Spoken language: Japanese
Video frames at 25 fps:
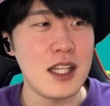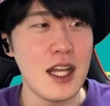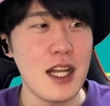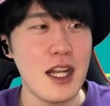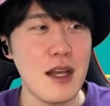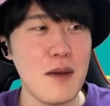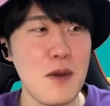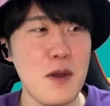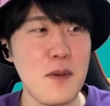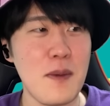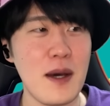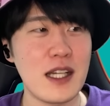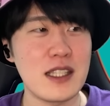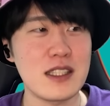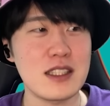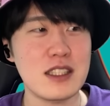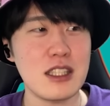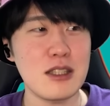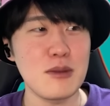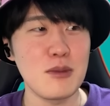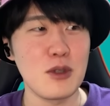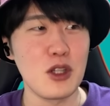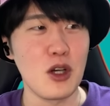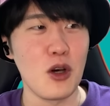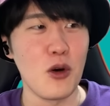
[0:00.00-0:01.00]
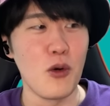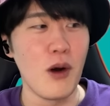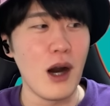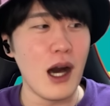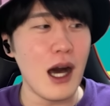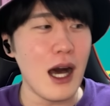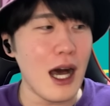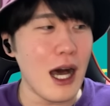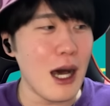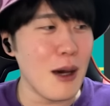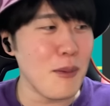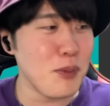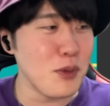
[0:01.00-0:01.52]
テレビマンチームの
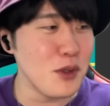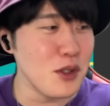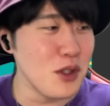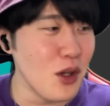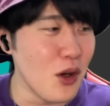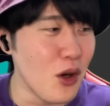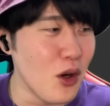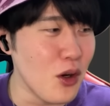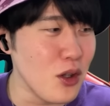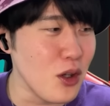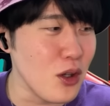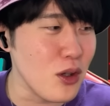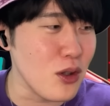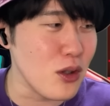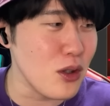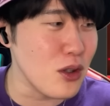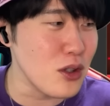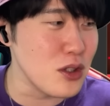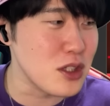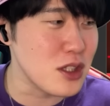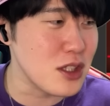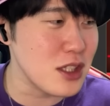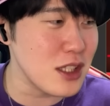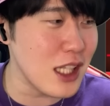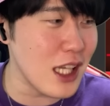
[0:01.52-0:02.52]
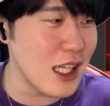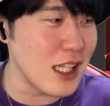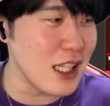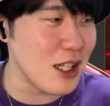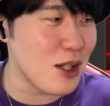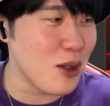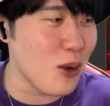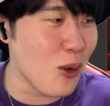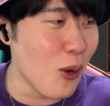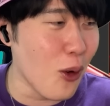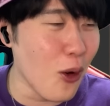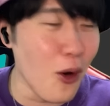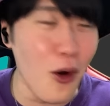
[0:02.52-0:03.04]
ワープ能力をすで
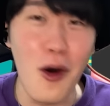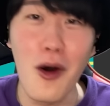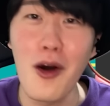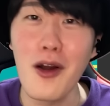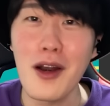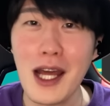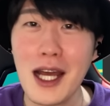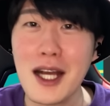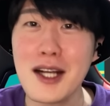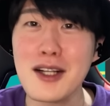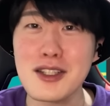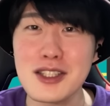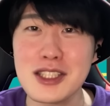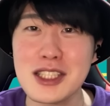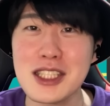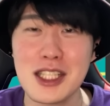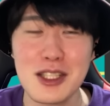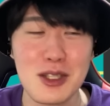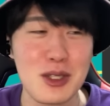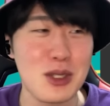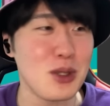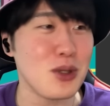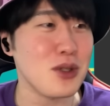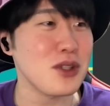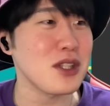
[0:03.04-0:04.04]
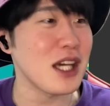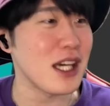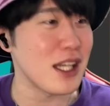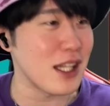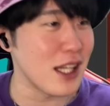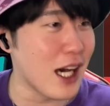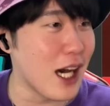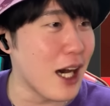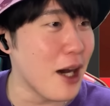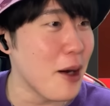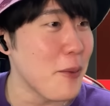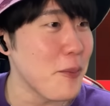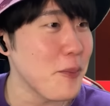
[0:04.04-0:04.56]
に攻略してるってことや
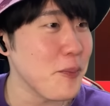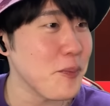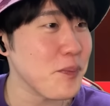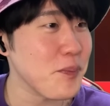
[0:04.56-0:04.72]
な。